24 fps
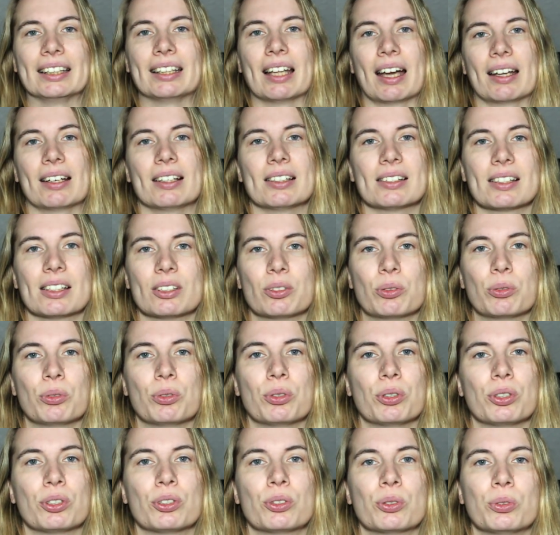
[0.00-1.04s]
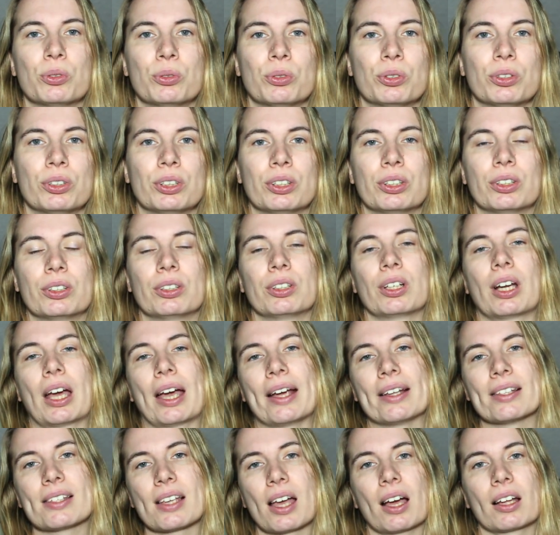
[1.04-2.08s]
dann ist natürlich so ein
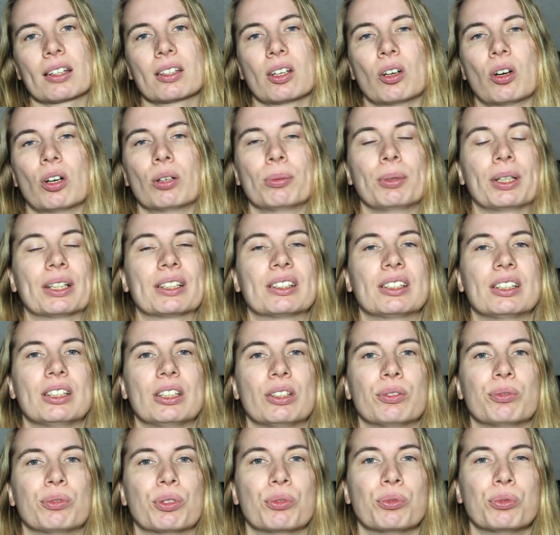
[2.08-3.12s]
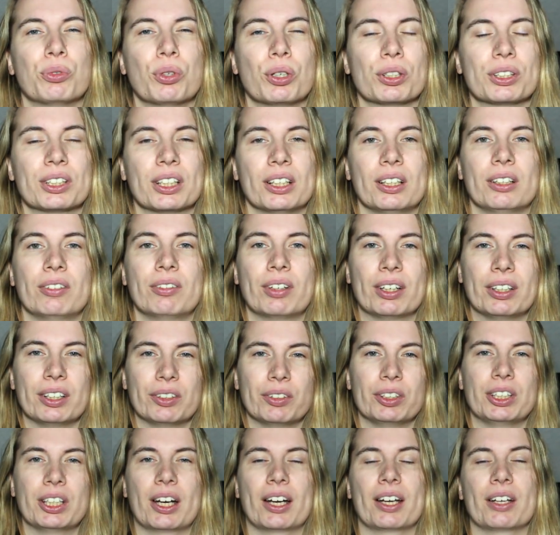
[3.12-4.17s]
1,8er Objektiv von Vorteil,
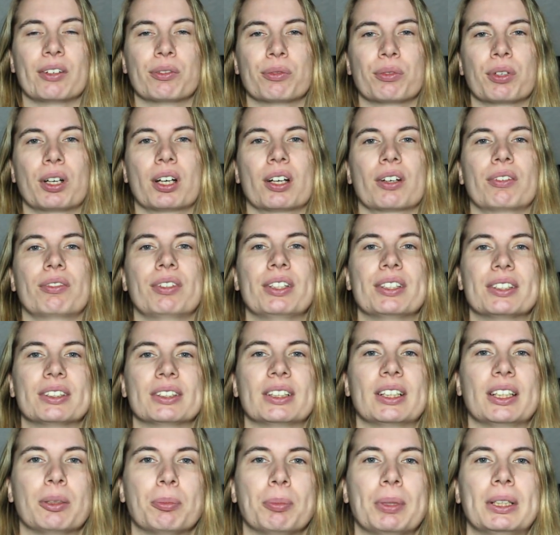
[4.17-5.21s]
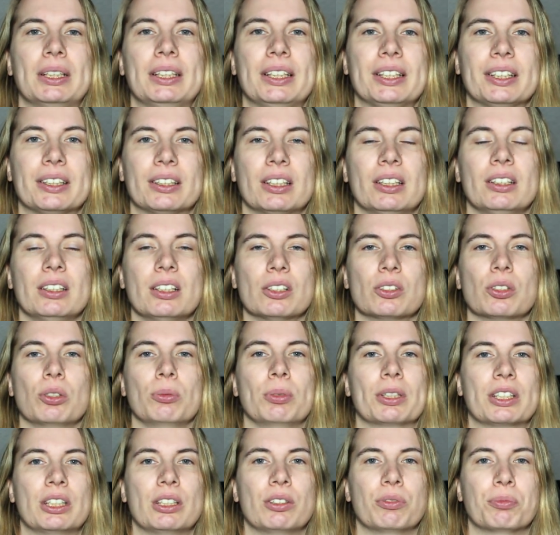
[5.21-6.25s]
weil ihr einfach wesentlich mehr Licht in das
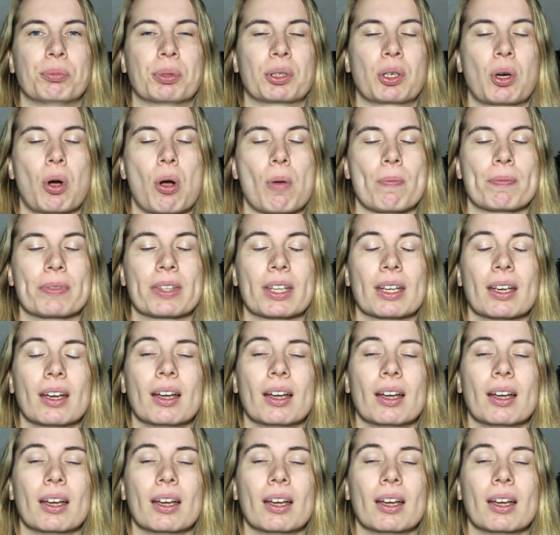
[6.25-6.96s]
Objektiv bekommt.